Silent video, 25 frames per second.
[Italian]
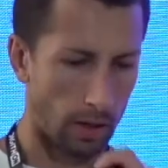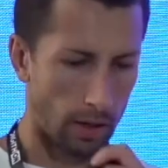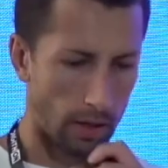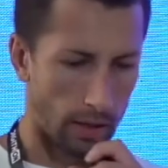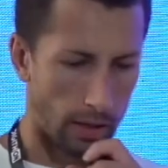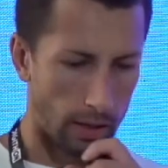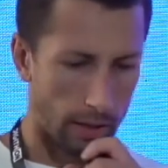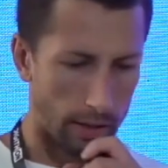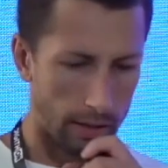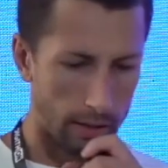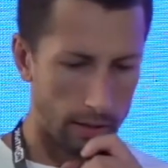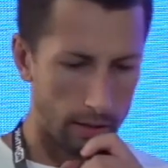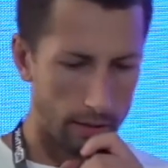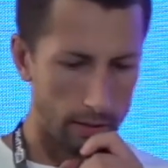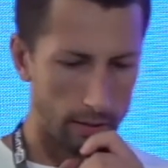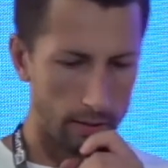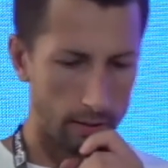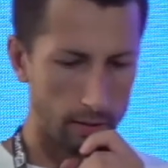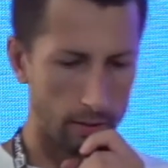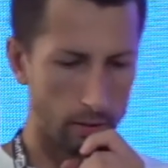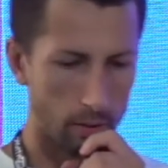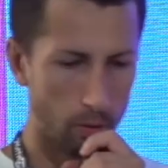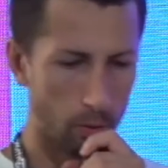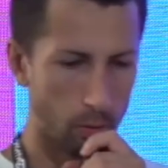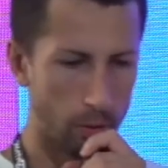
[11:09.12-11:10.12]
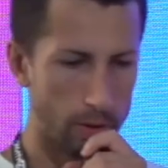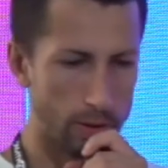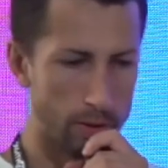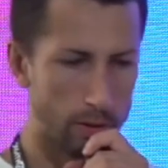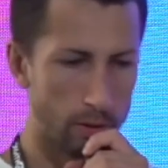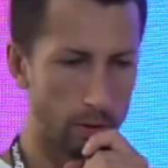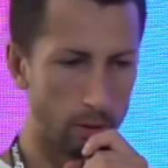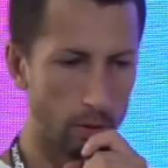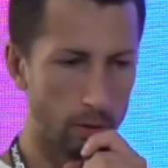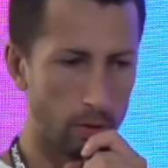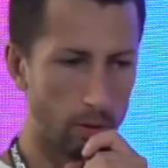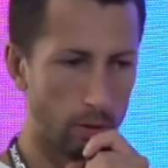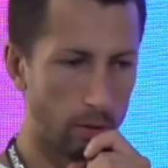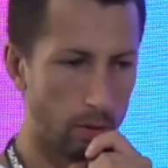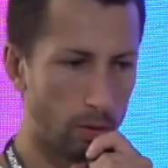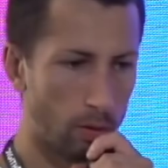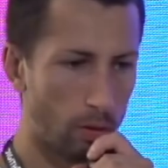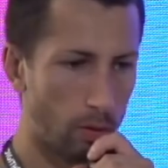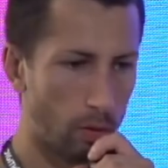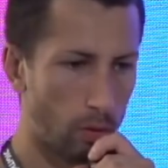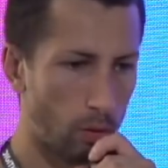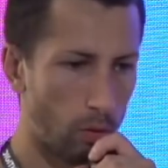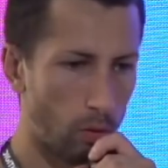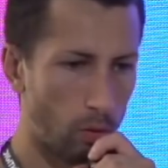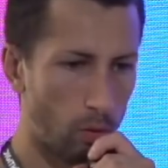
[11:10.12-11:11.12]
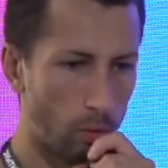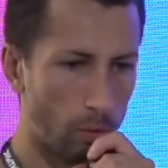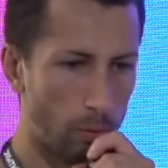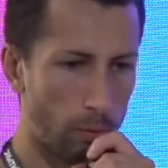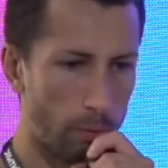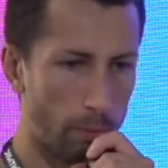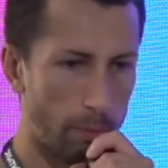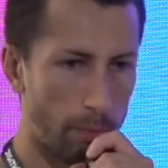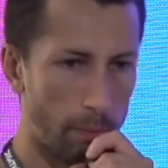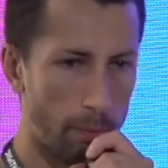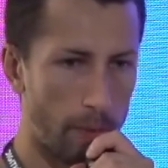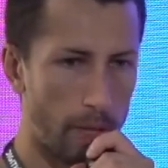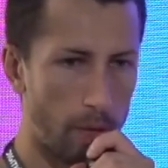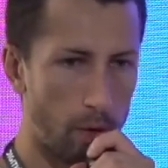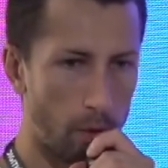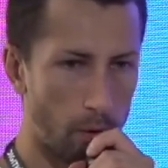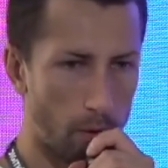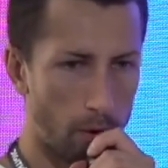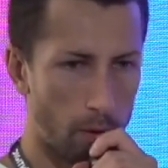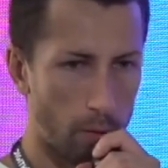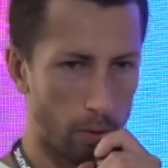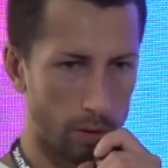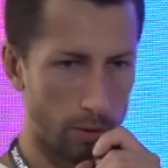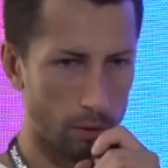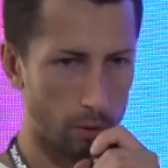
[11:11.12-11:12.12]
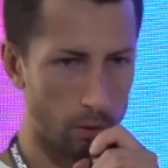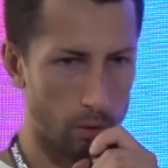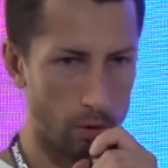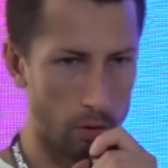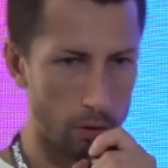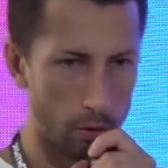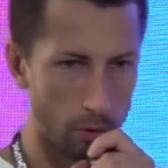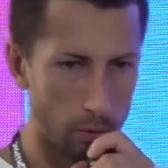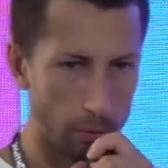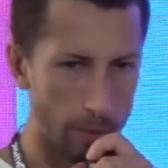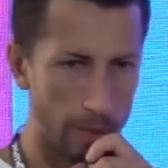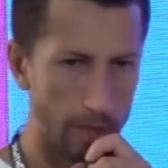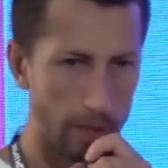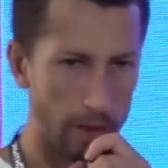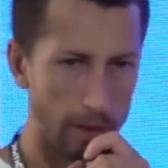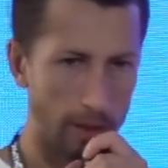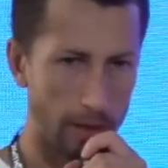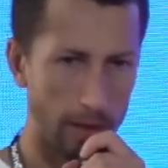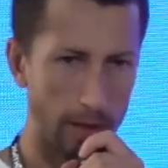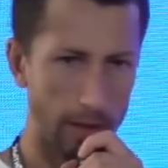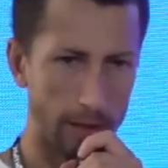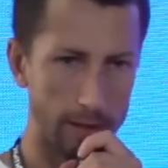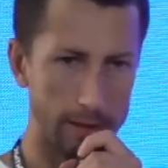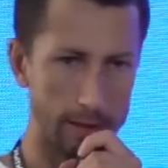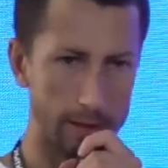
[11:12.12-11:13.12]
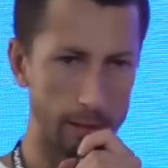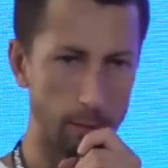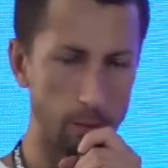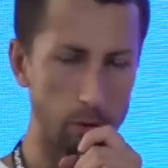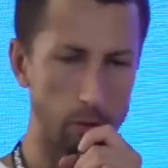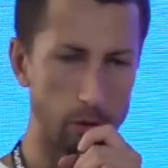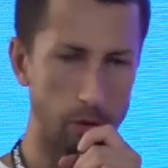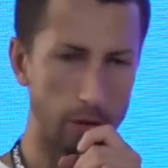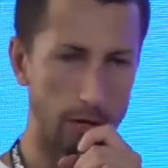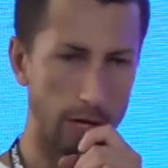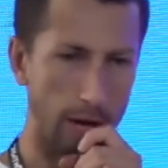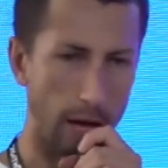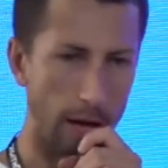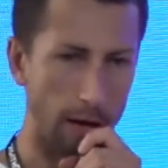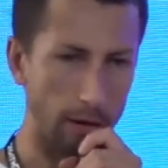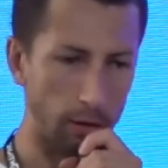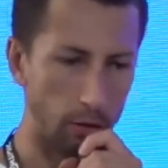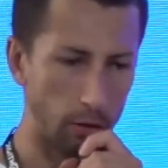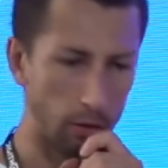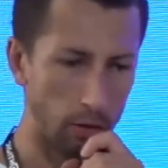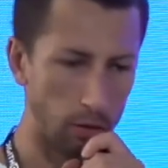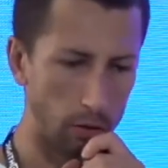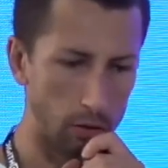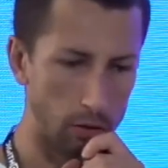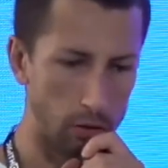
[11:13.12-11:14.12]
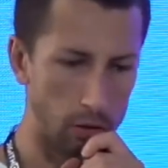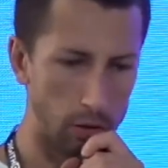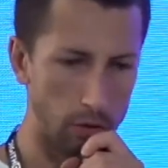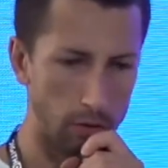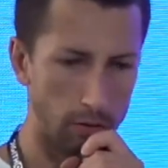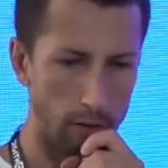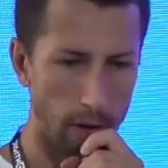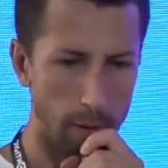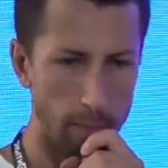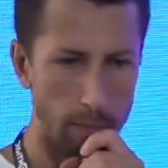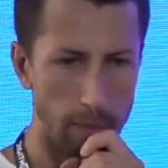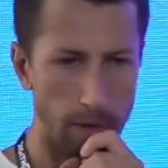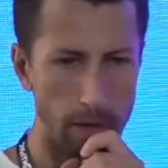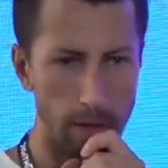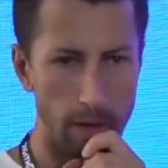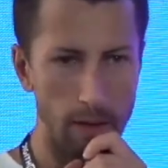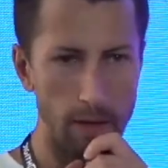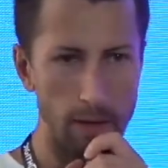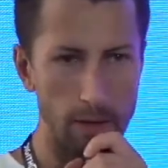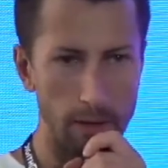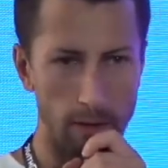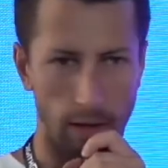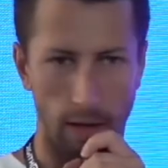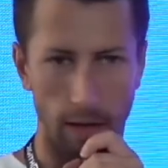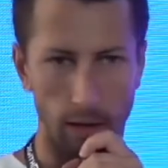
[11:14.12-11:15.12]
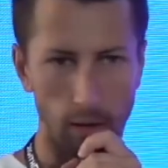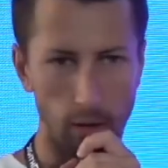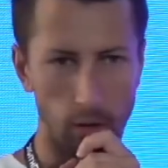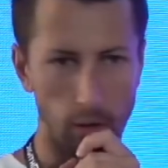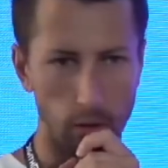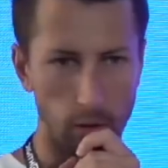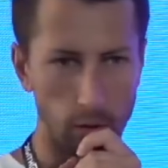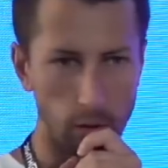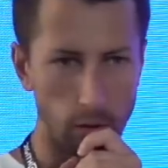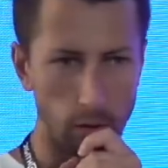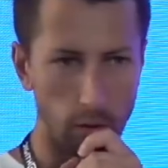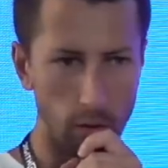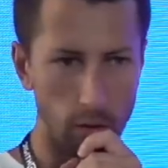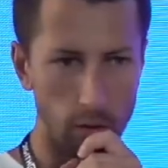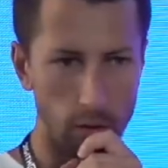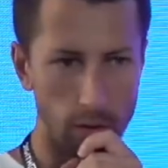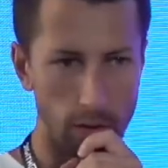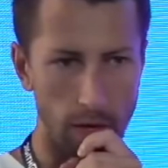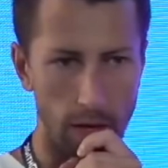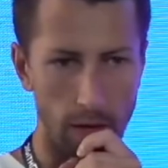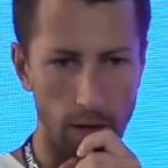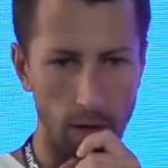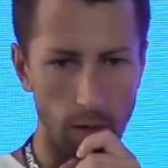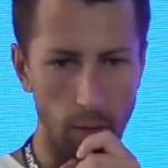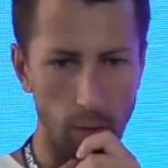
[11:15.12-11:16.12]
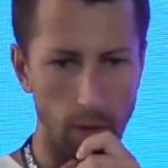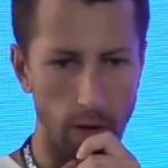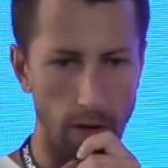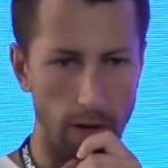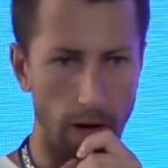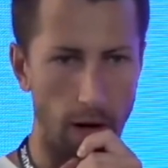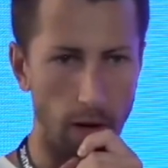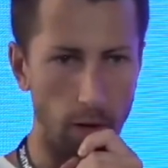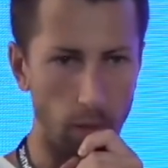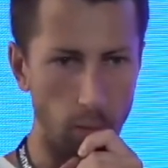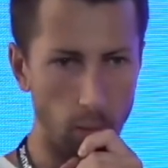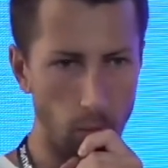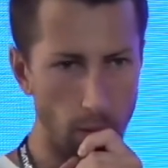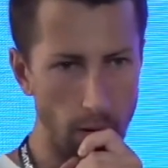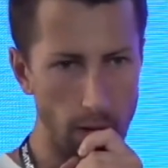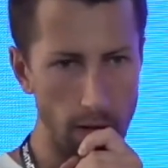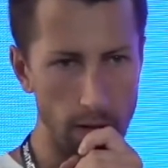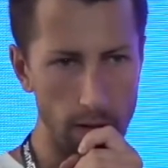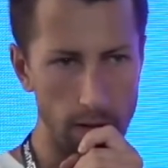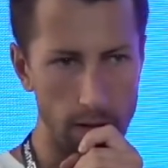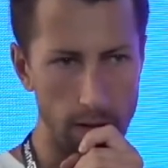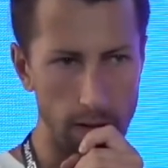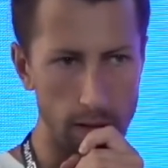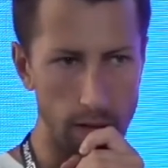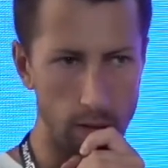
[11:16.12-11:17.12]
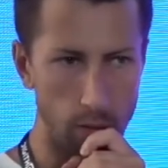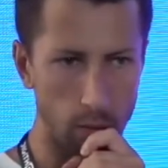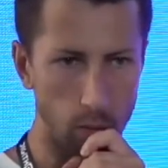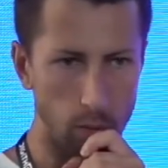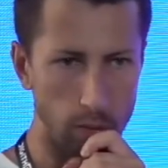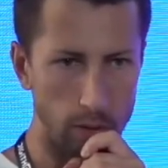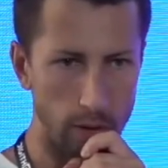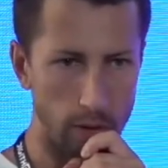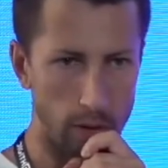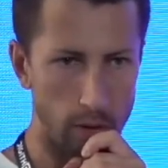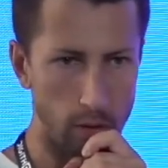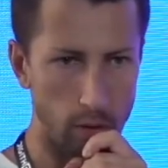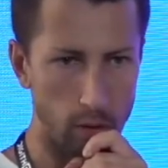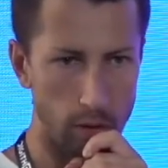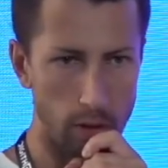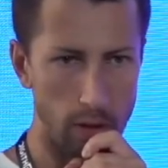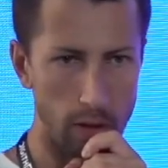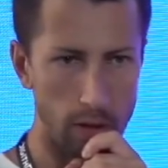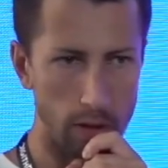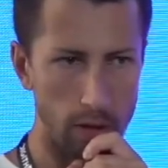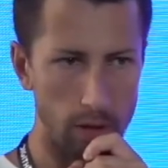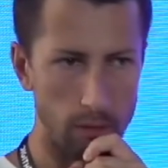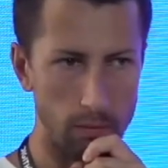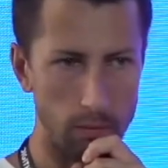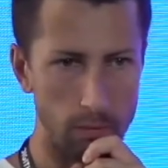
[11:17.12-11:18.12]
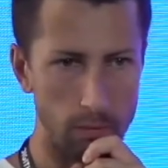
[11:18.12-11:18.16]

Eh, questo 1.400.000 che stiamo cercando ci dovrebbe intanto dare una runway di ulteriori